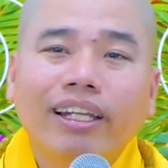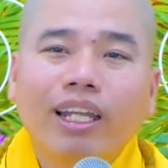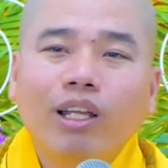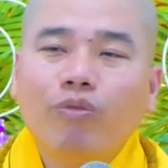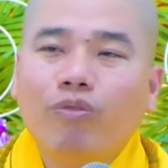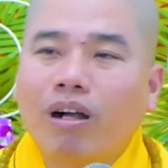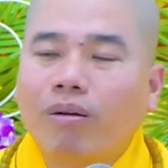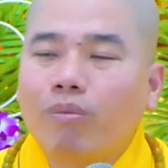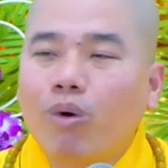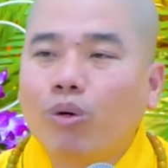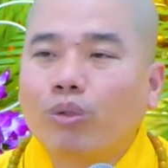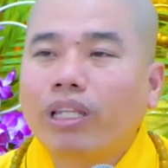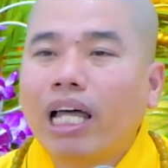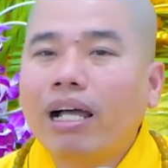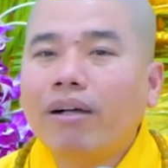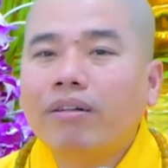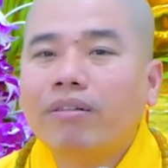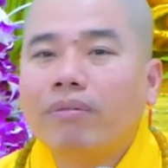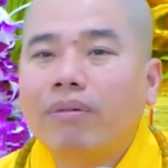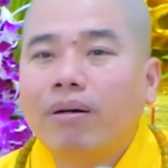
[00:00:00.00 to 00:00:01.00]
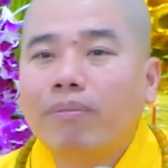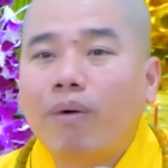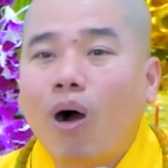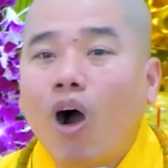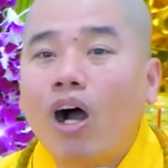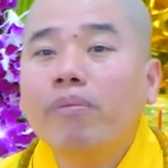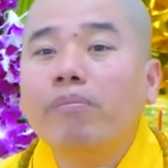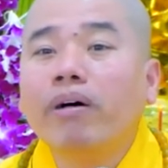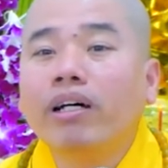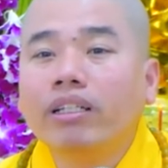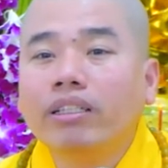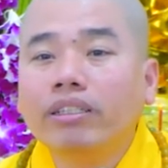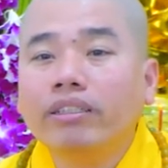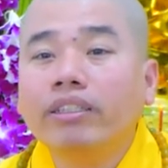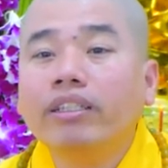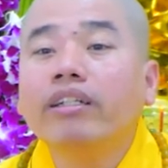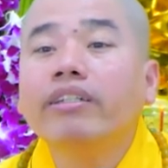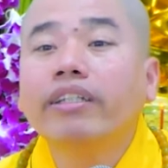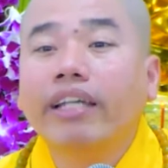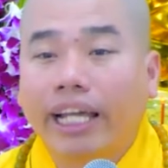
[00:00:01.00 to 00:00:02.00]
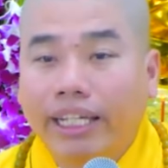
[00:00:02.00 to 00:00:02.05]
Nếu Phật Bồ Tát mà bỏ mình như